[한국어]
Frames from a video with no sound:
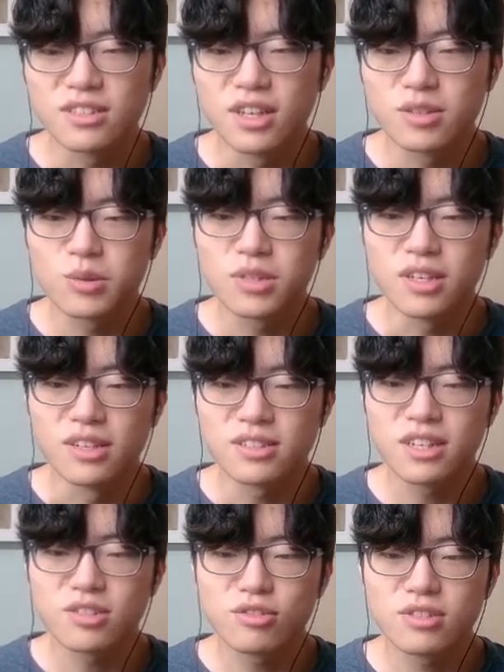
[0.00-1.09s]
제초제,
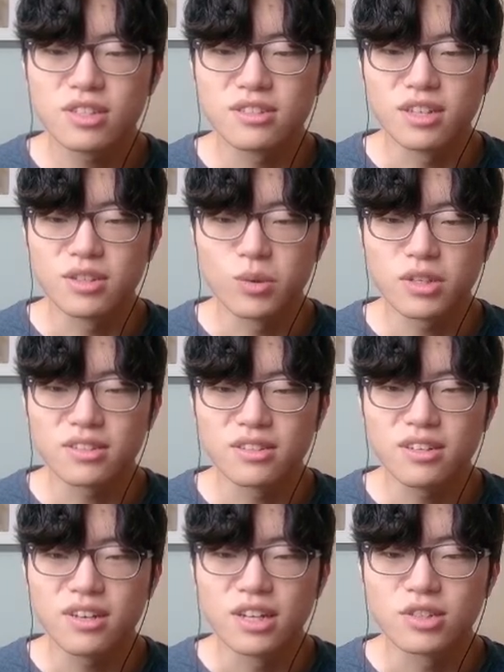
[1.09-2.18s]
살균제 등의
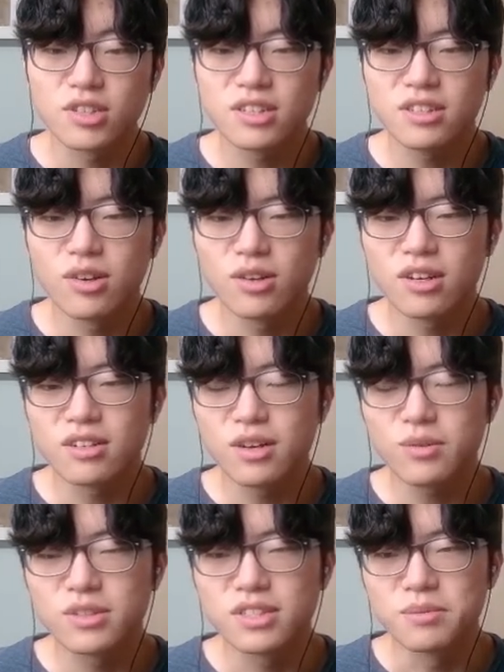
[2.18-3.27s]
농약들이 아주 큰 역할을
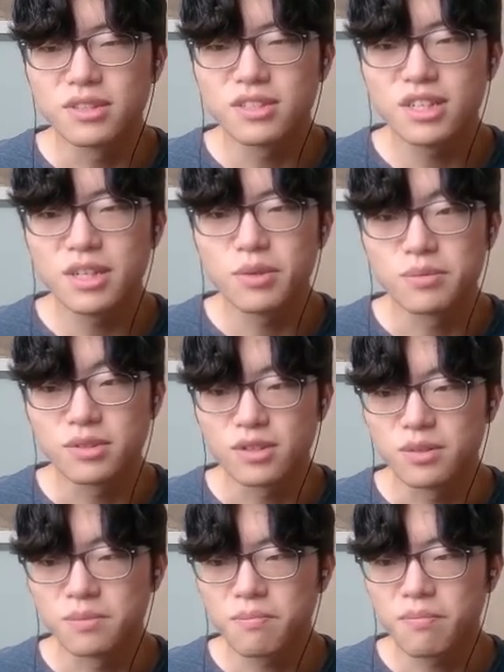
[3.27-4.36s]
하고 있으면 틀림이 없어요.